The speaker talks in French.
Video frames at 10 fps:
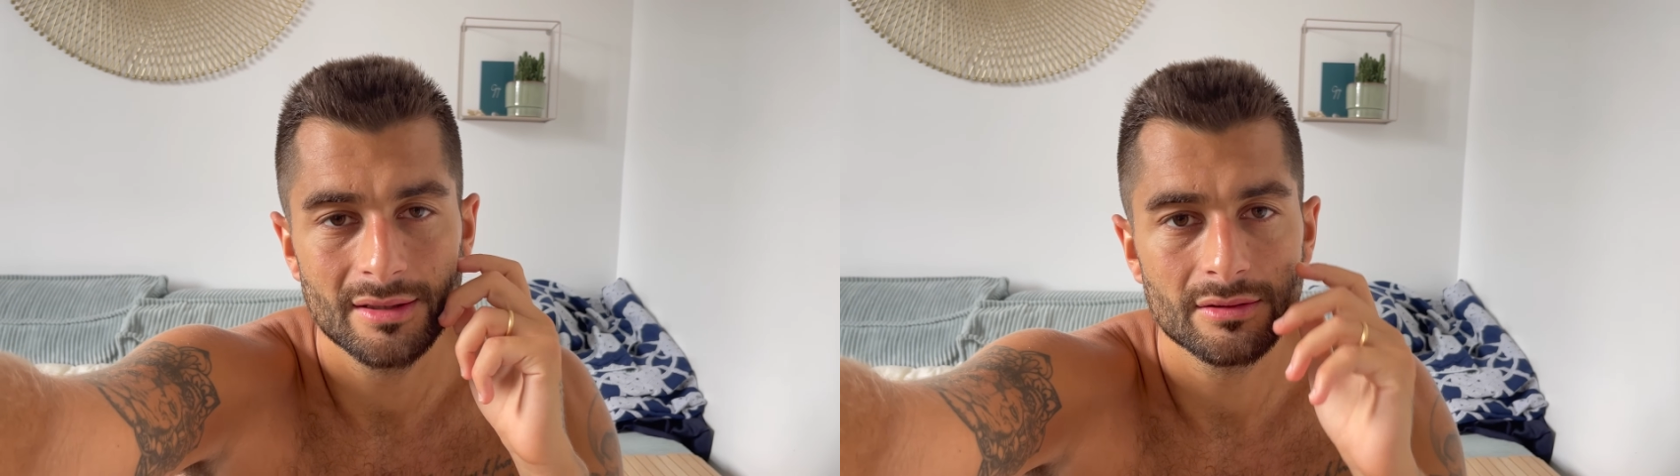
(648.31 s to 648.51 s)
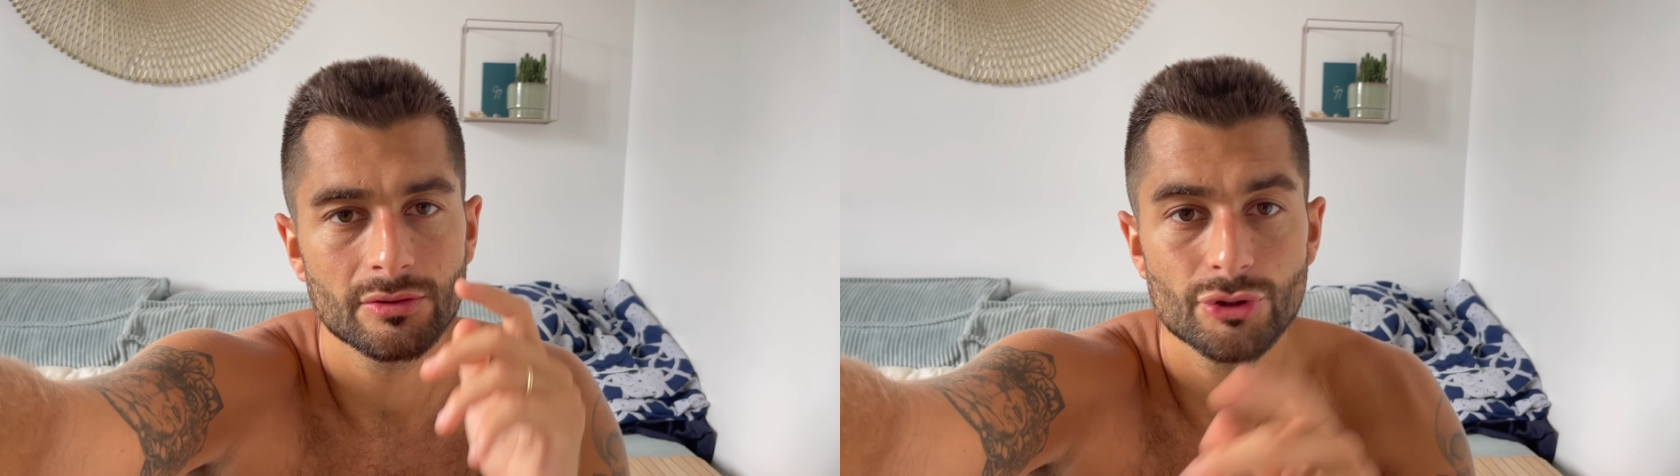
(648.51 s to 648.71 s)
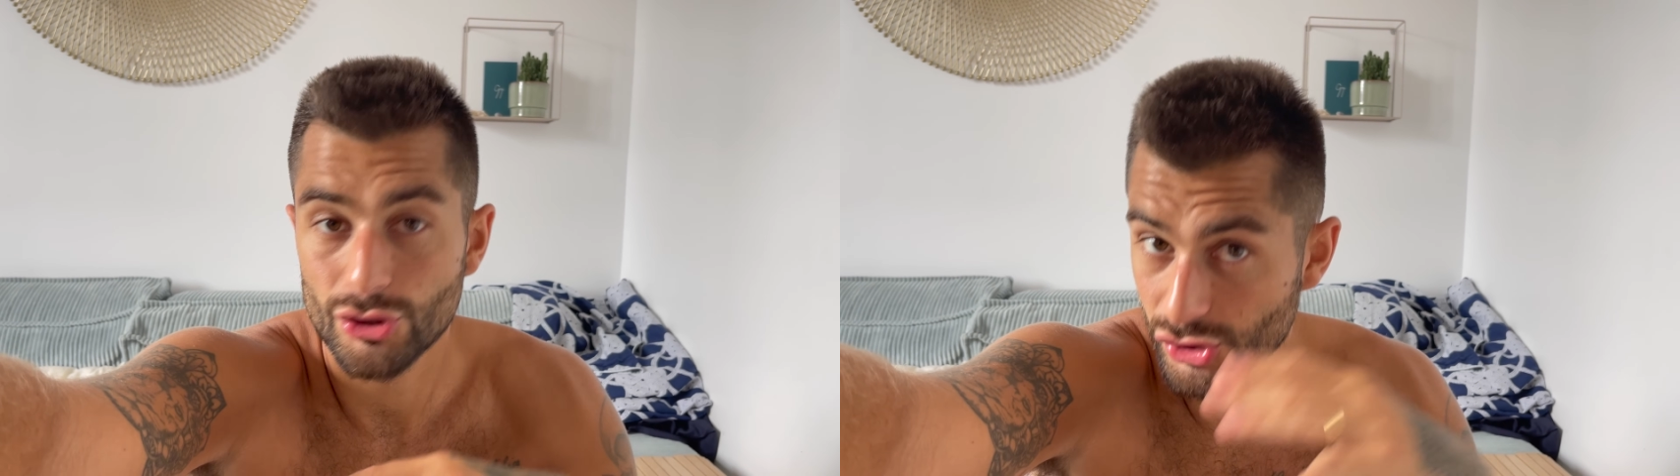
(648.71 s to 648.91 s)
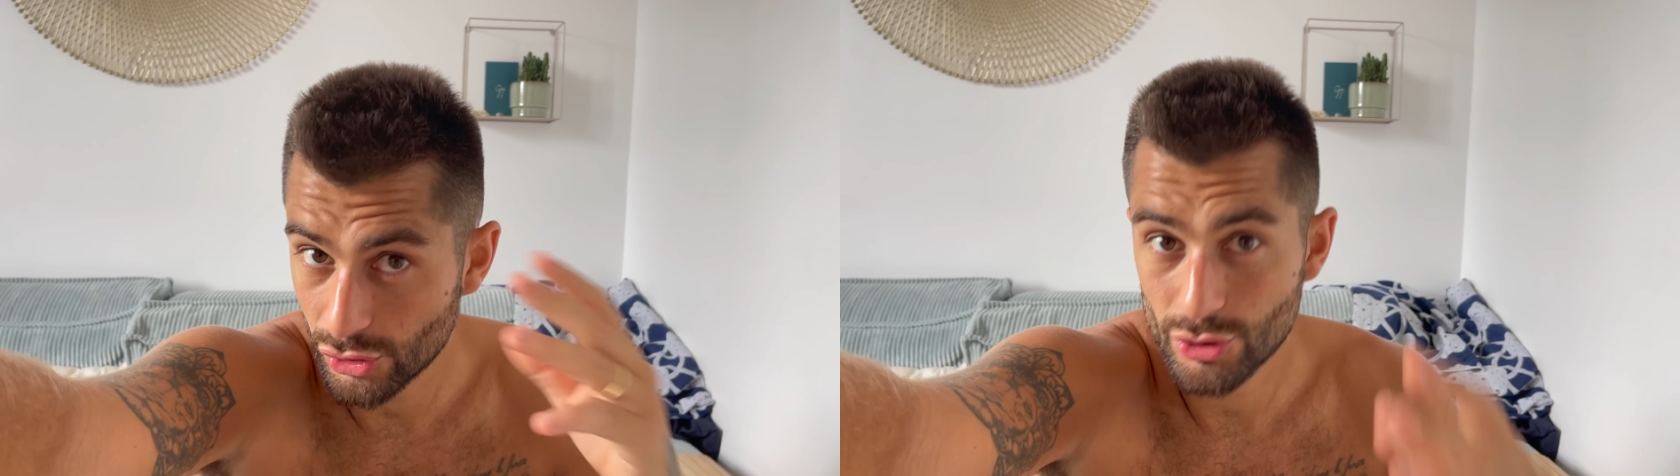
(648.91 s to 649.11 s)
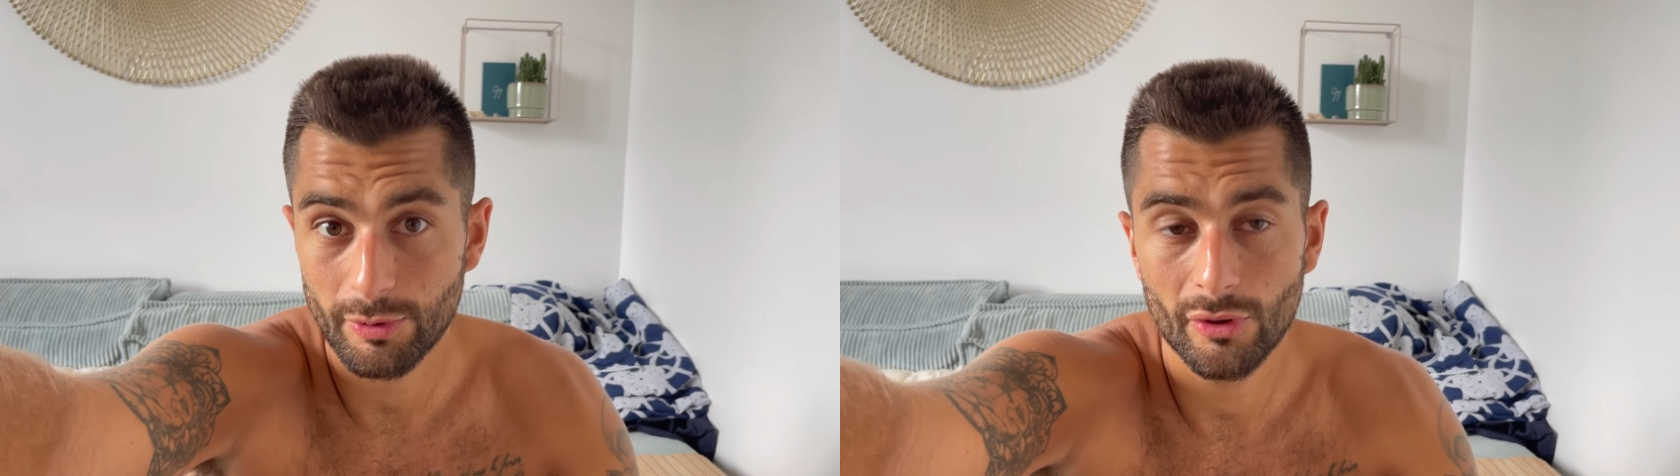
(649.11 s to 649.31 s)
Donc je sens que
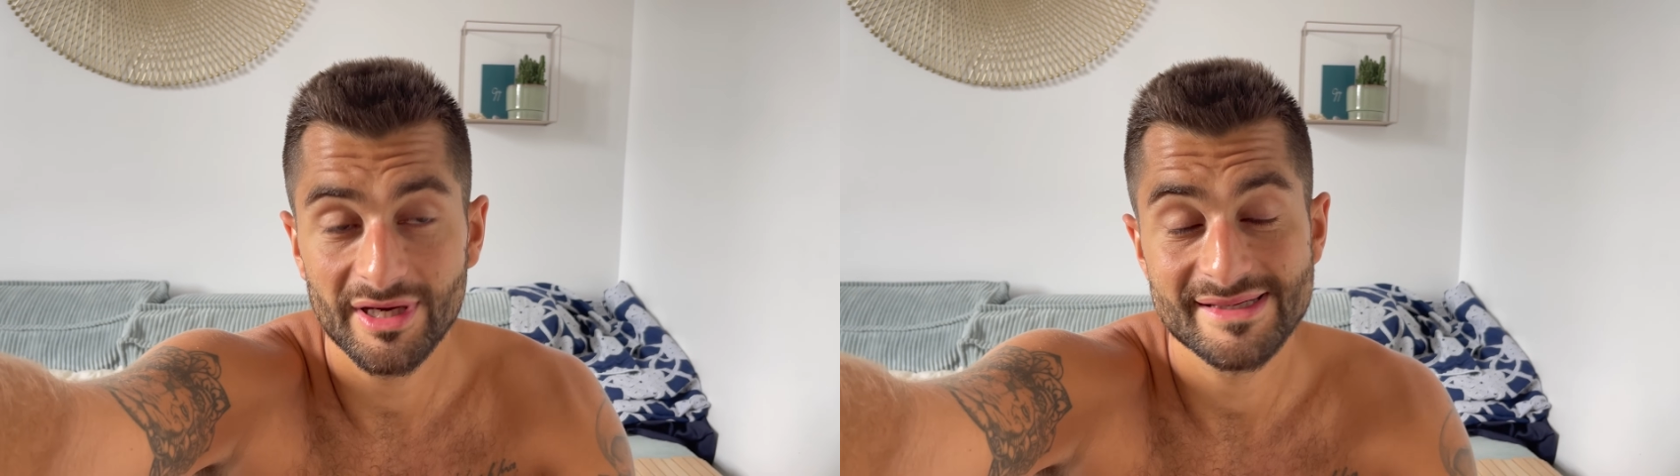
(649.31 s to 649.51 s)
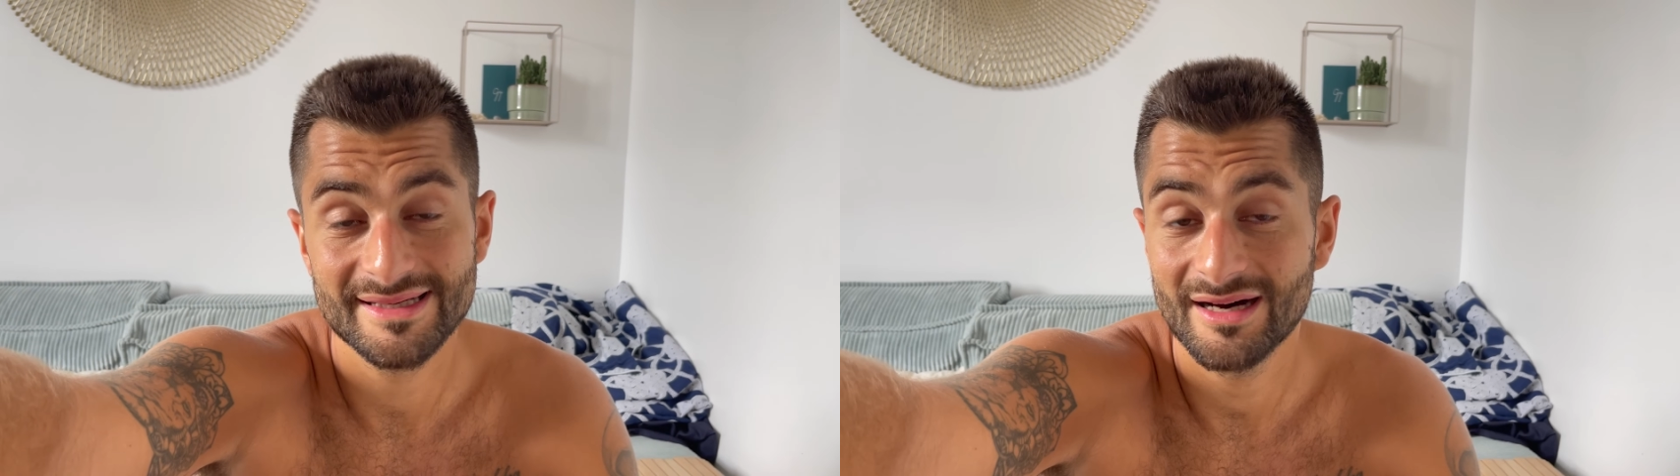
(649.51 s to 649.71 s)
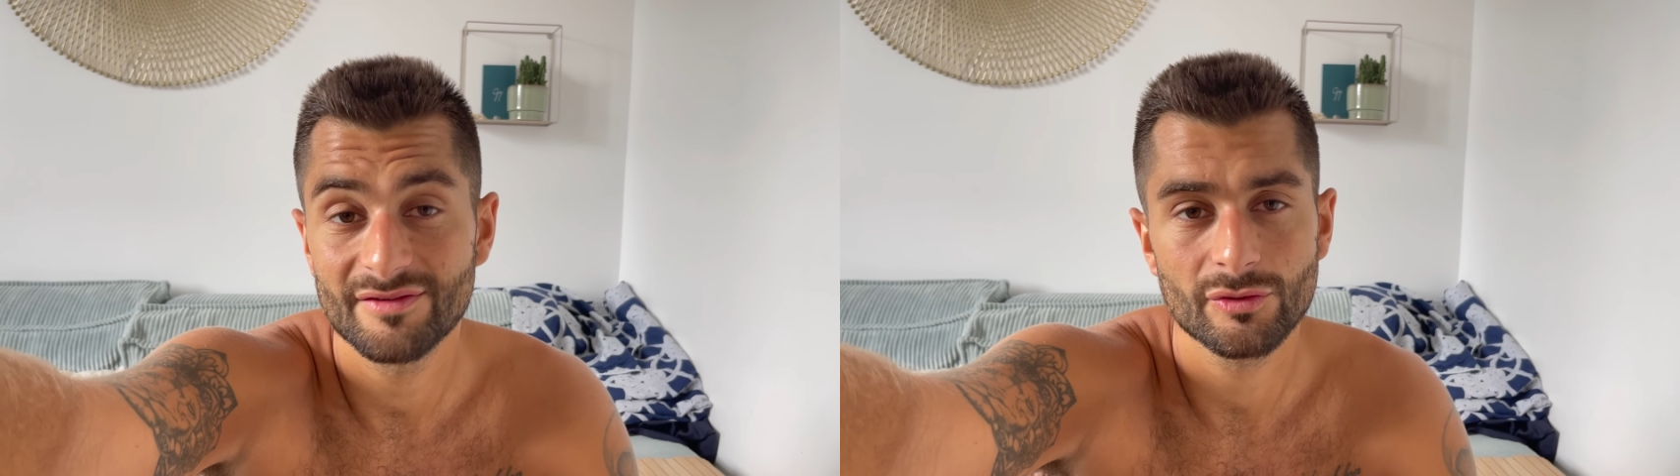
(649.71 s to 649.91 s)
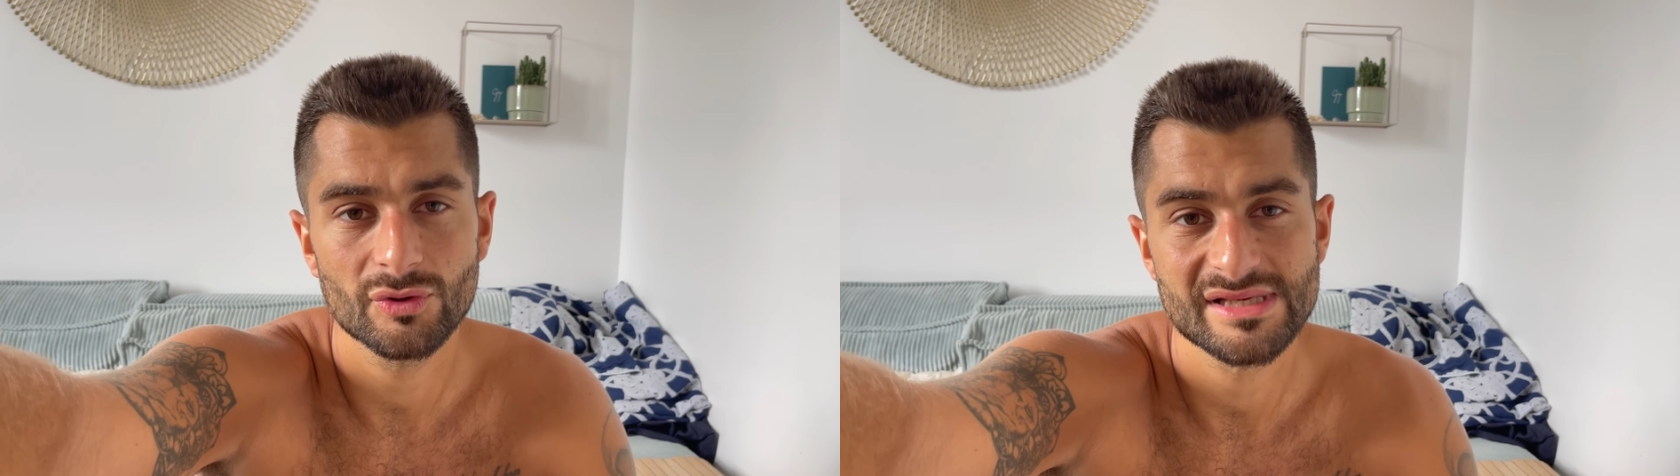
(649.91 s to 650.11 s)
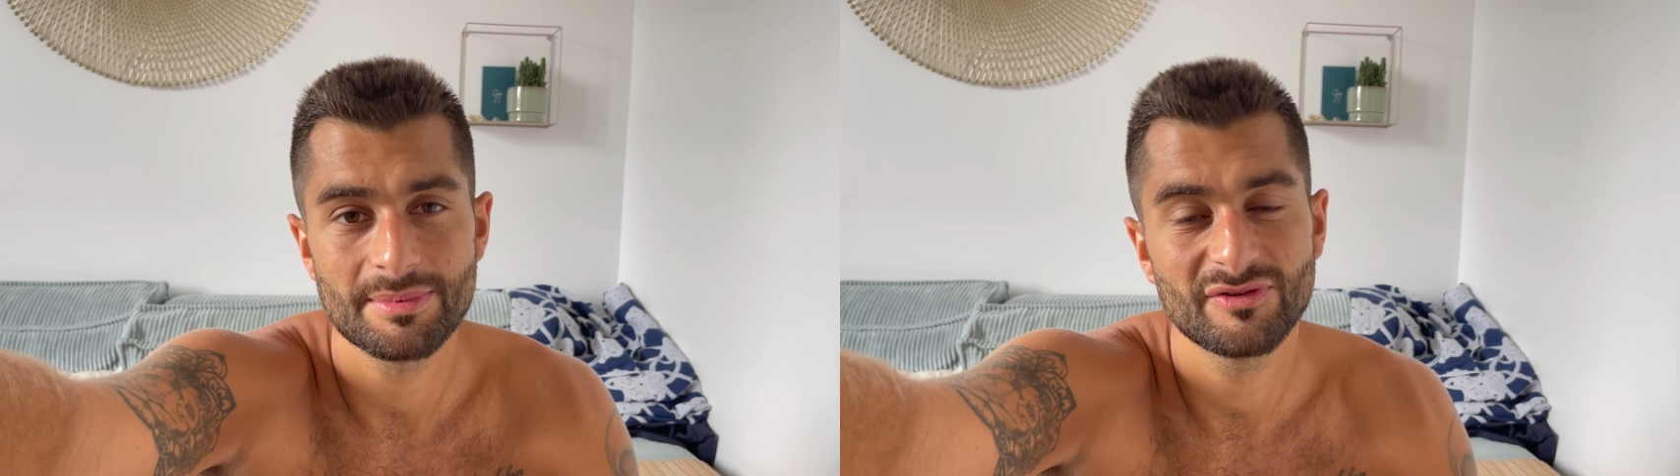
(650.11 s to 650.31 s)
je progresse grave en course à pied.